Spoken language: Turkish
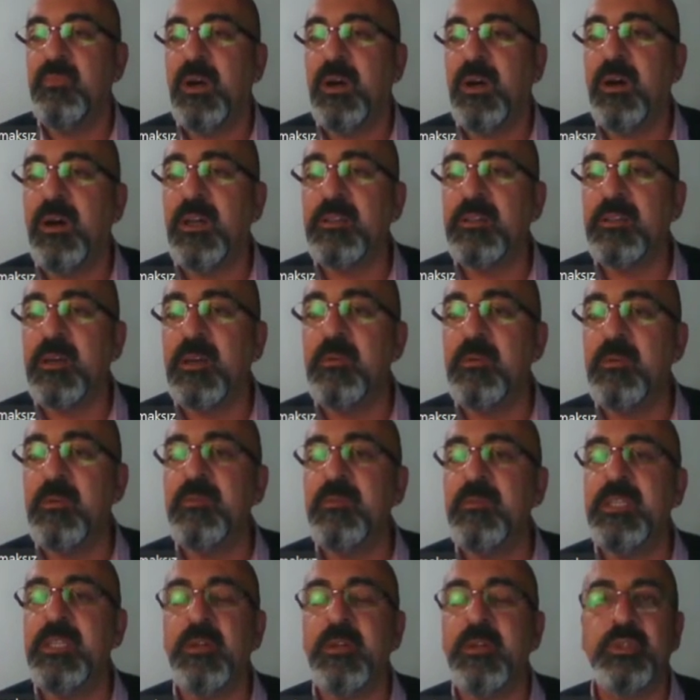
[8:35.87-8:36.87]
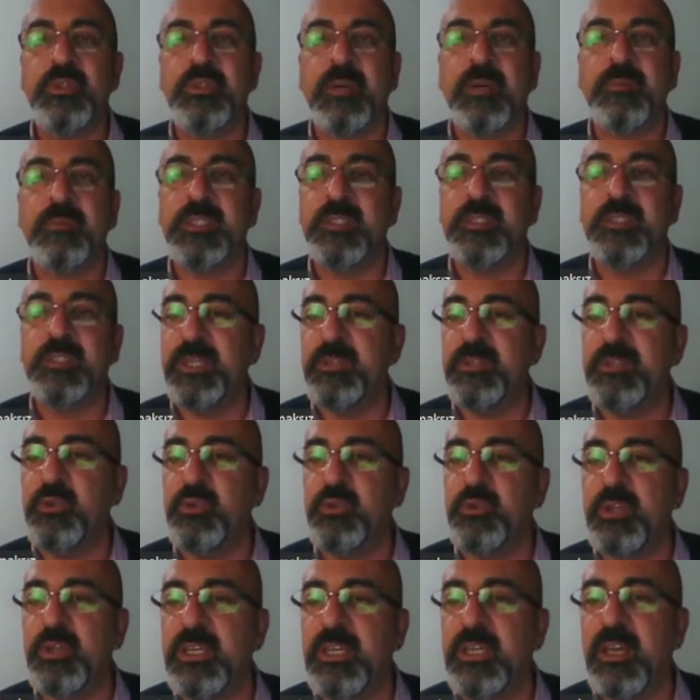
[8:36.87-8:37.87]
Aa tamam Vildan hocam siz beni
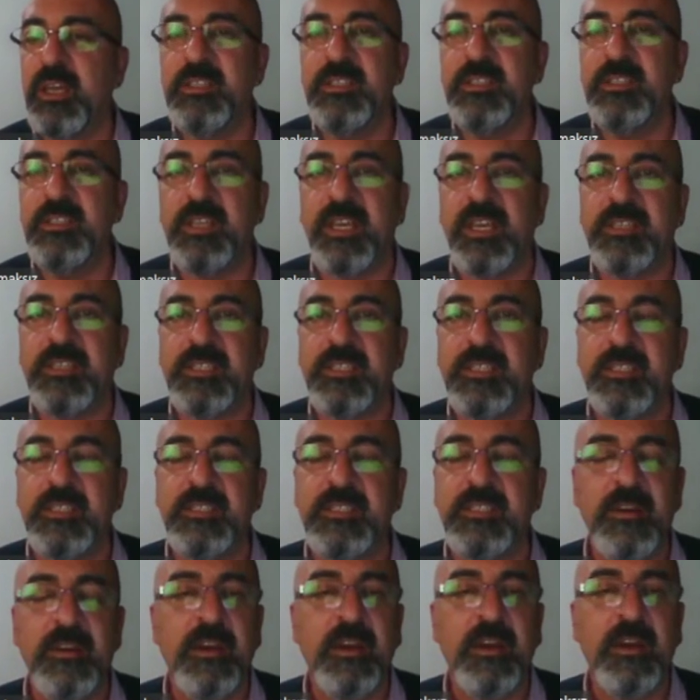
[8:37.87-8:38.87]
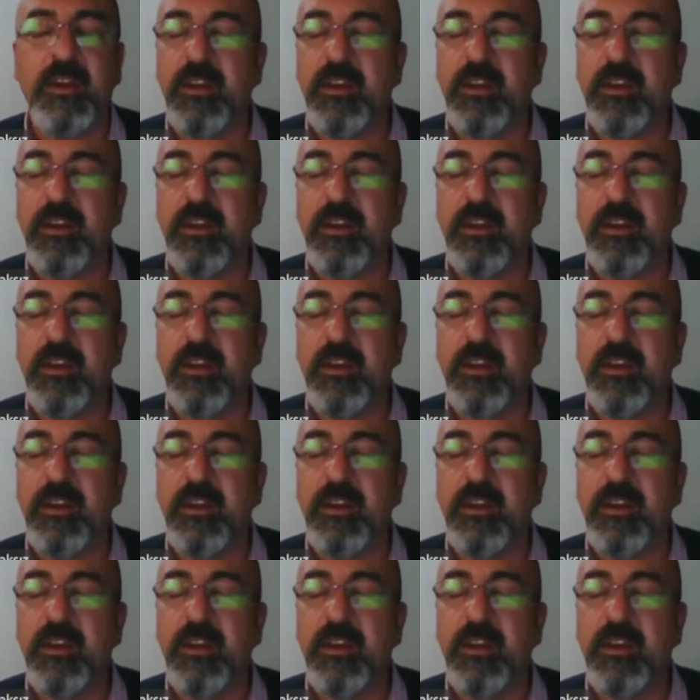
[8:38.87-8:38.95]
çok iyi anlayacaksınız.